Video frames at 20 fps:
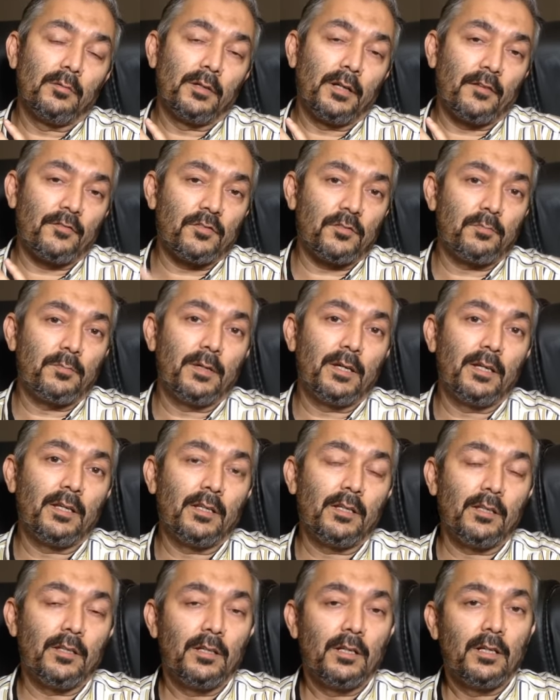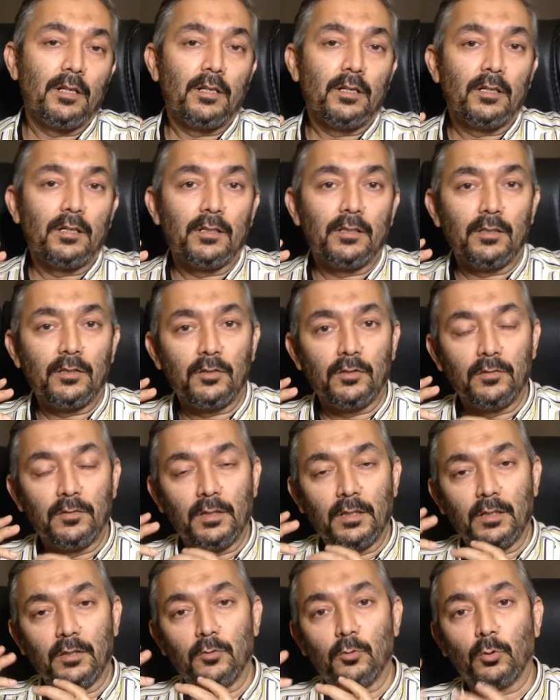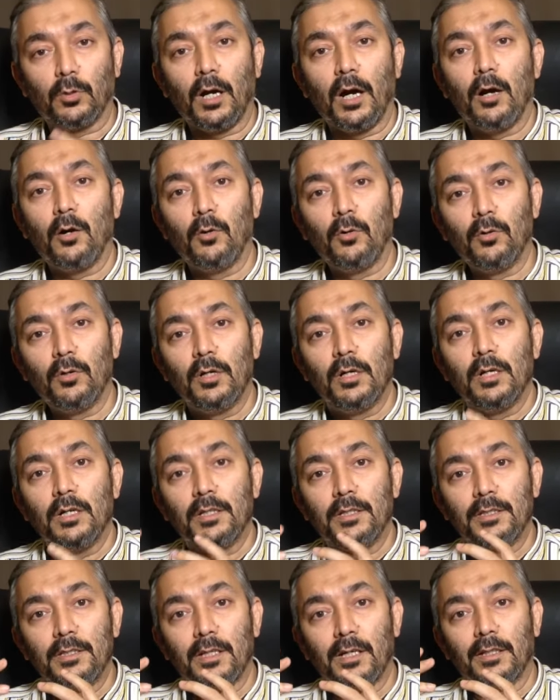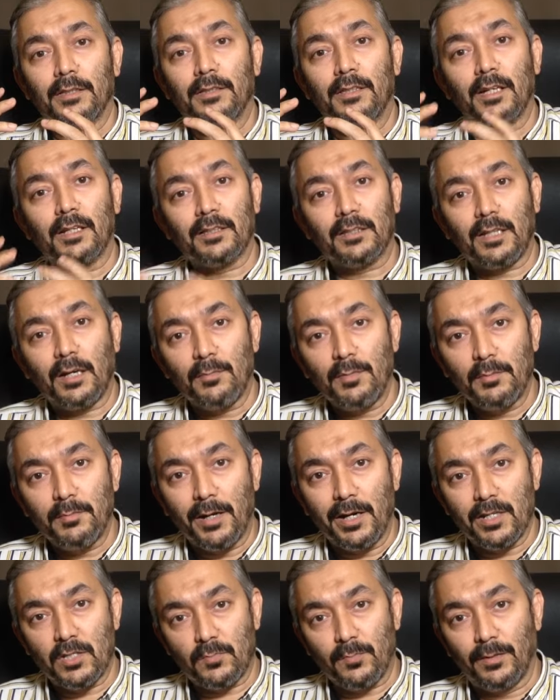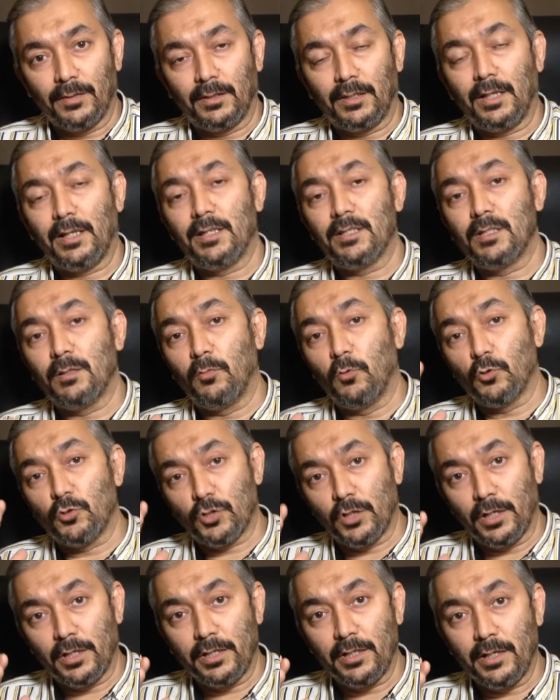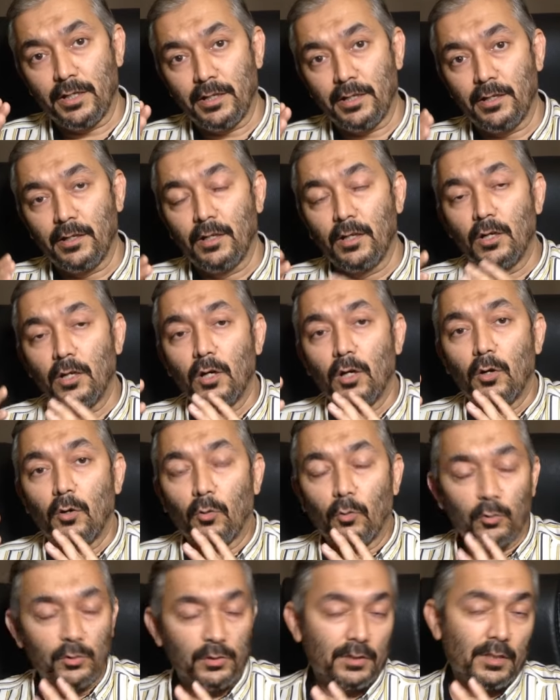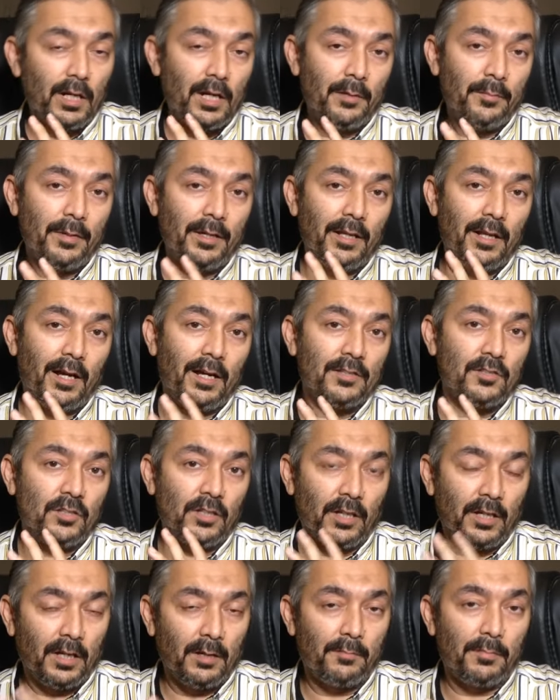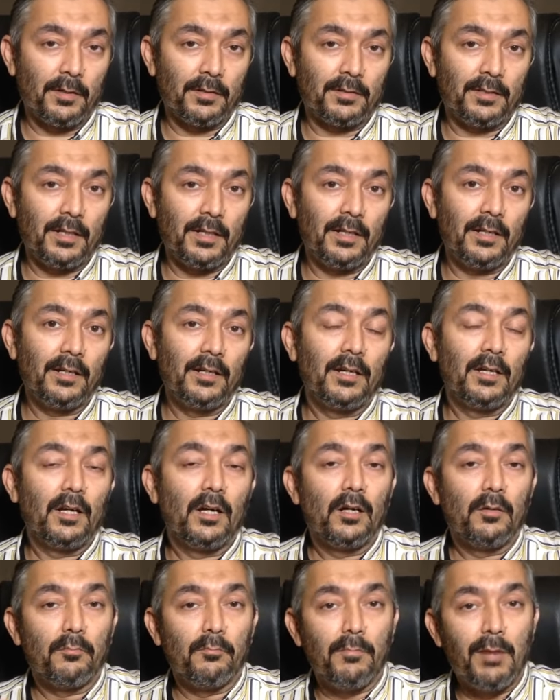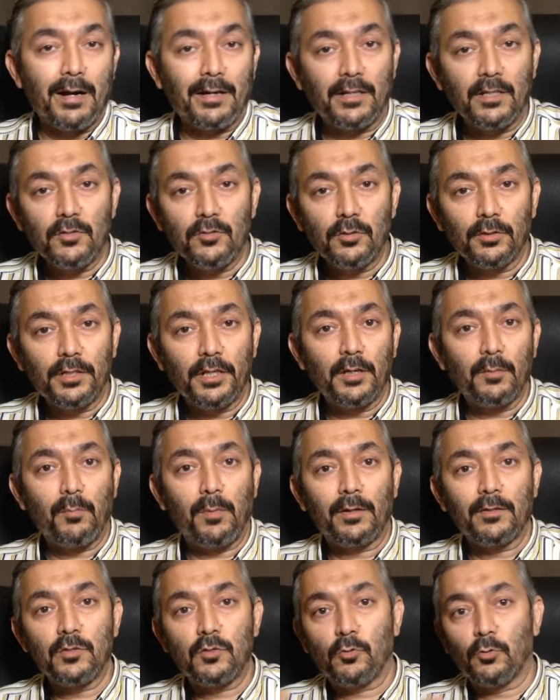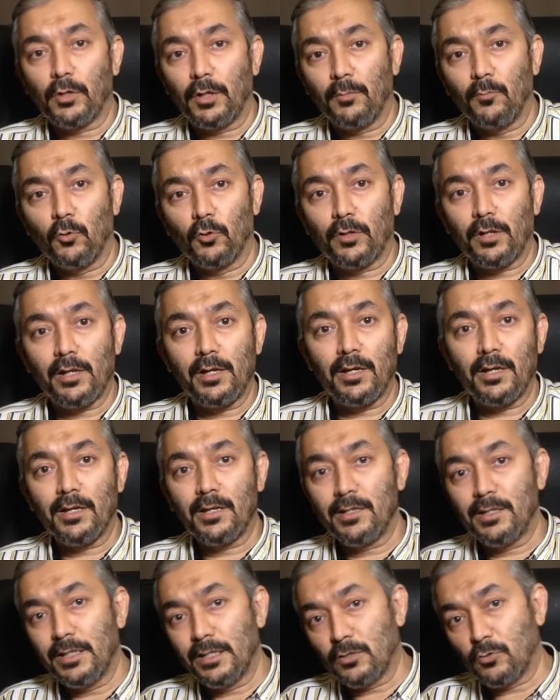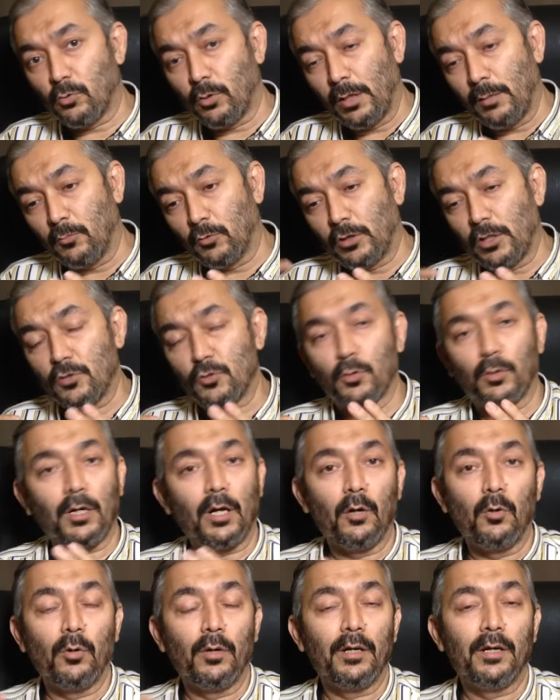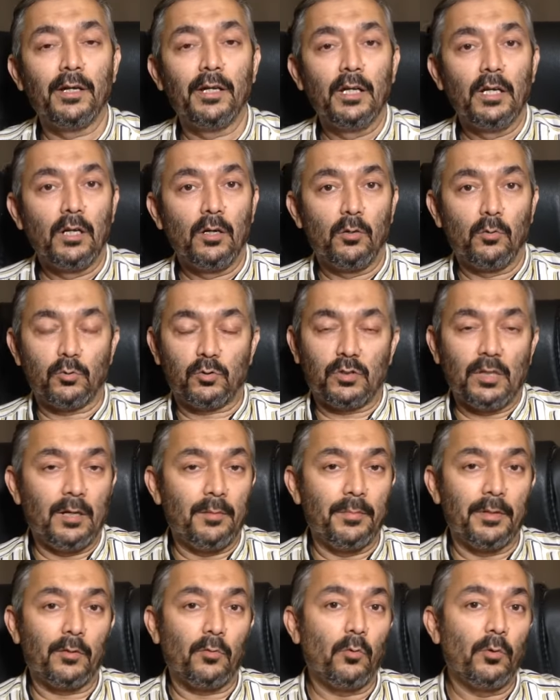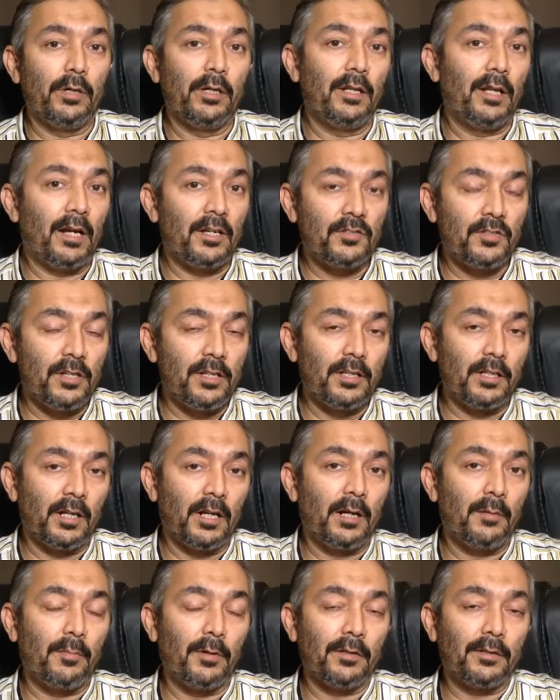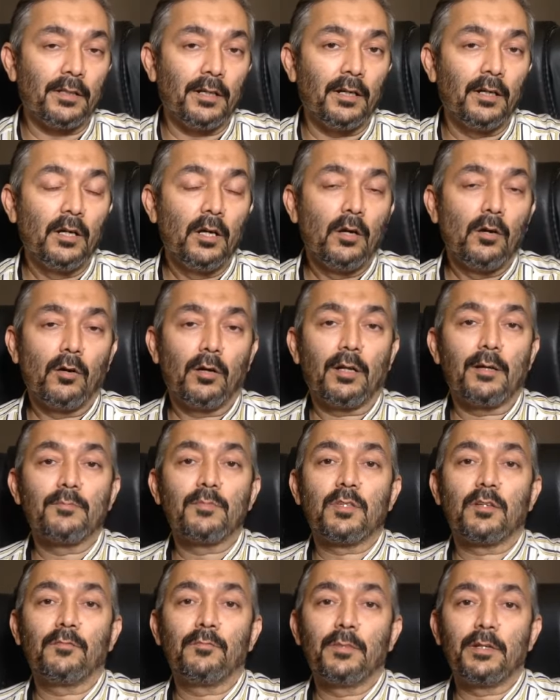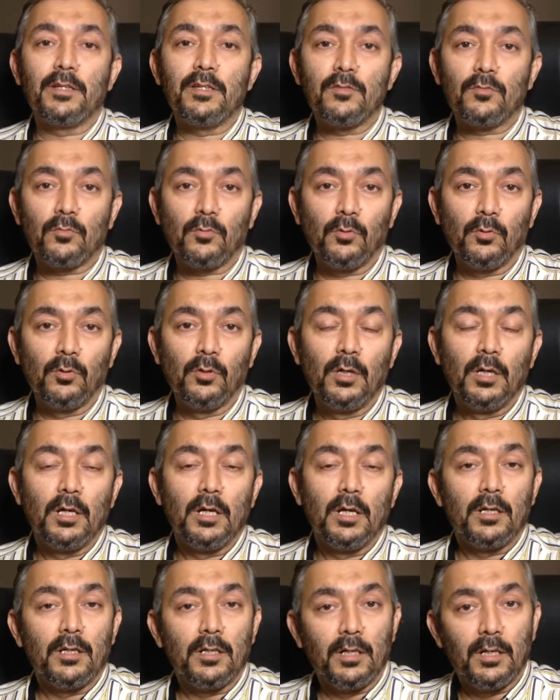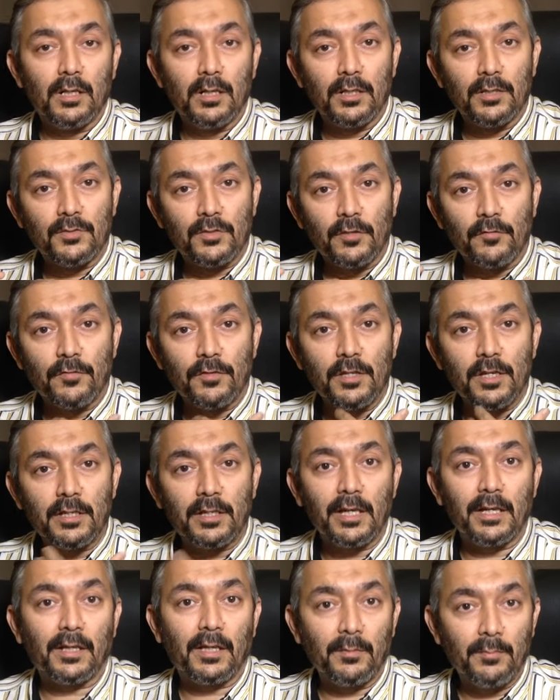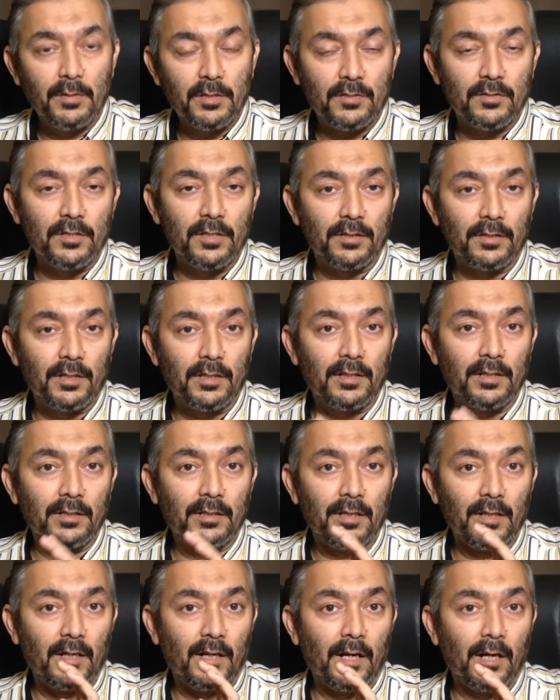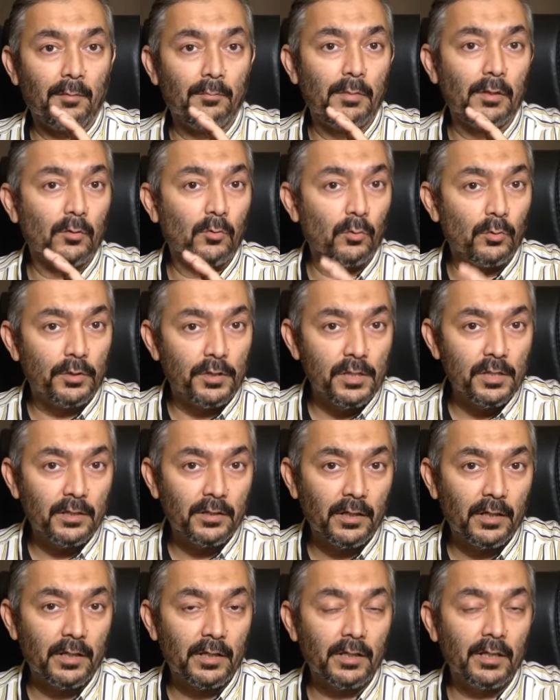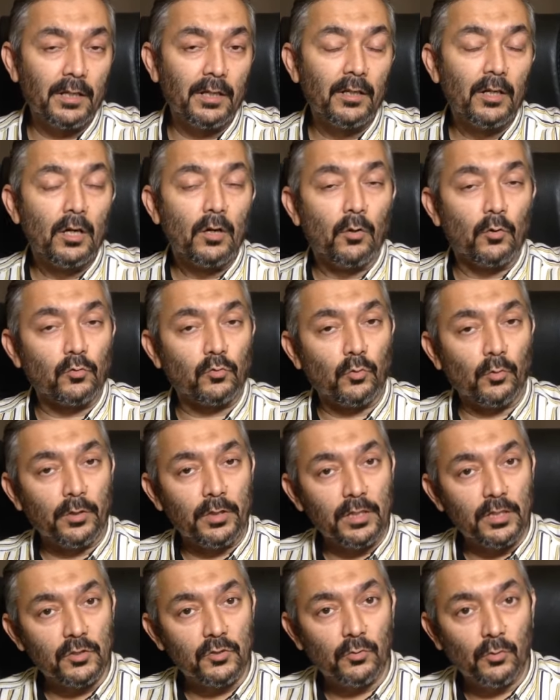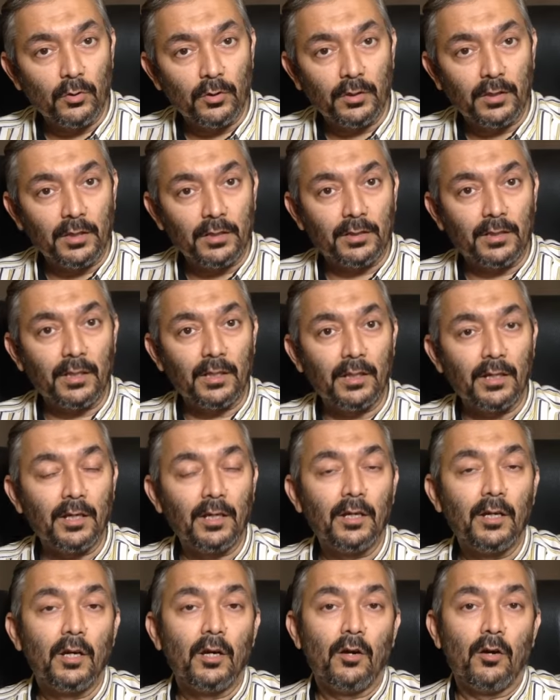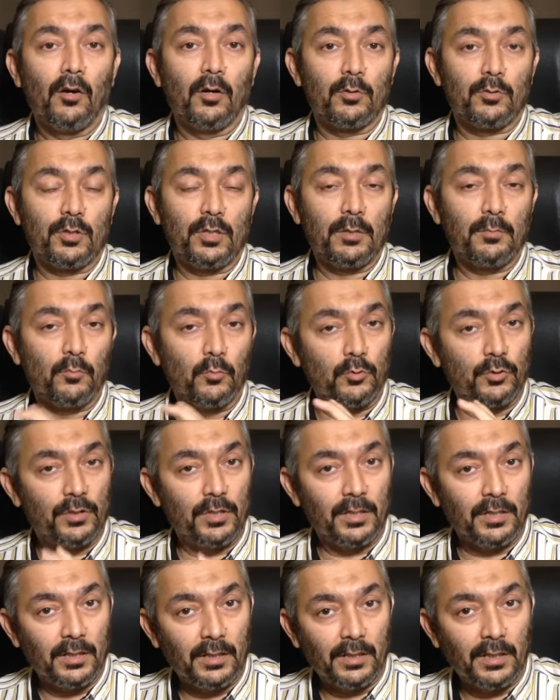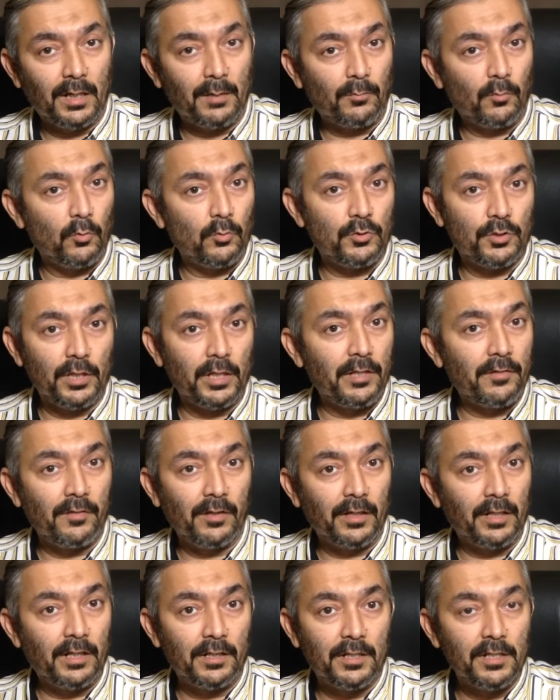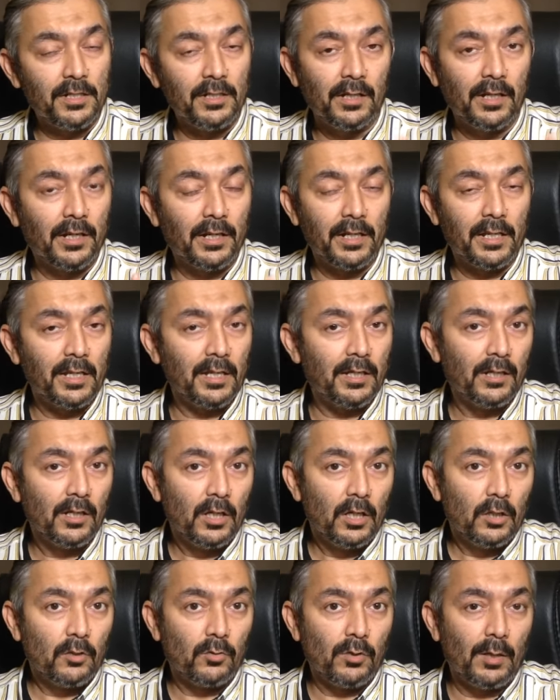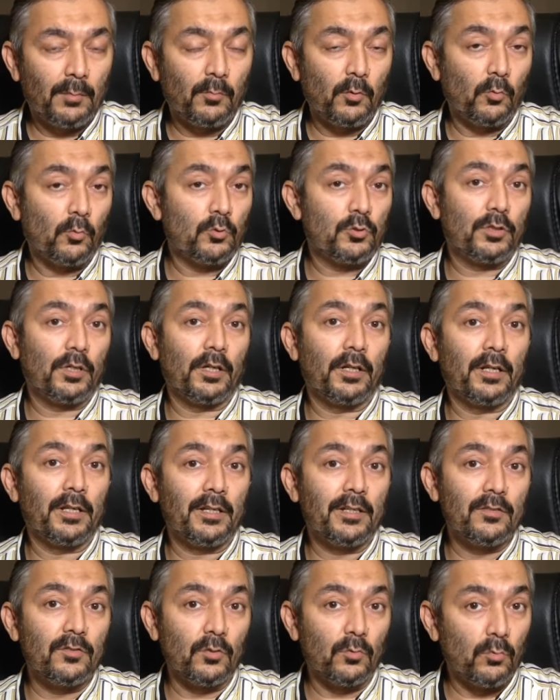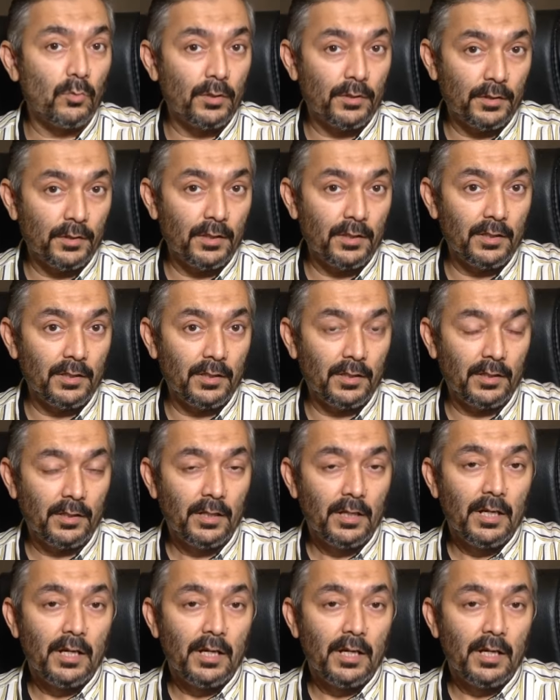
नफ्स में दुखाओ या दर्द का भी बायस बनता है जब होशारी आए उसका हमें इलाज करना पड़ता है बाकी जो टेड़पन छोटे मोटे हैं या छोटा मोटा झुकाव है उसका हमें कोई इलाज नहीं करना पड़ता और हम सिर्फ मरीज़ को आ, सिर्फ ये कह के भेज देते हैं कि आप बिल्कुल ठीक रहेंगे उसको रीशोर करते हैं और उसे ये पूछते हैं कि अगर आपको होशियारी वगैरह ठीक आ रही है तो आपको कुछ करने की ज़रूरत नहीं है